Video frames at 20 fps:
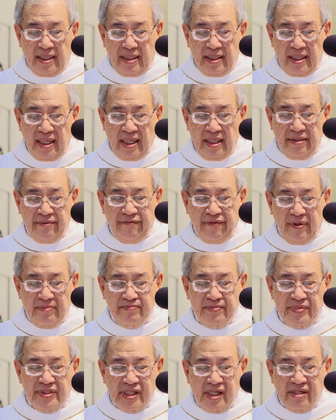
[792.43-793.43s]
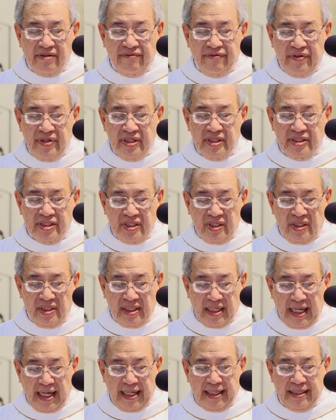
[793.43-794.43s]
để phong chân phước cho
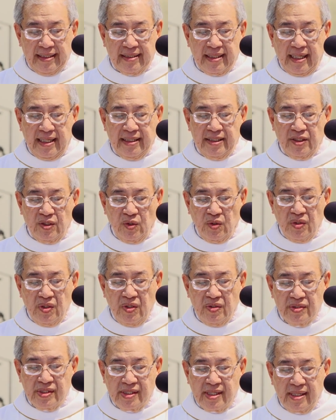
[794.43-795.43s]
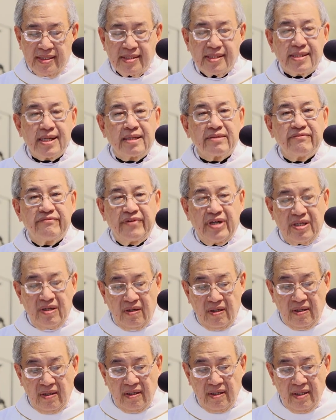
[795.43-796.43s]
Ngài tại thủ đô San
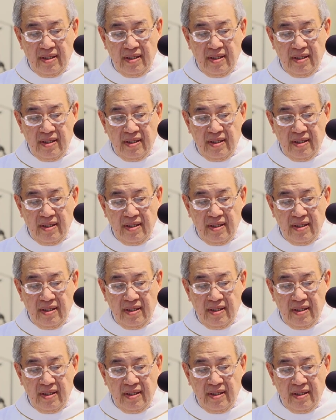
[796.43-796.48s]
Salvador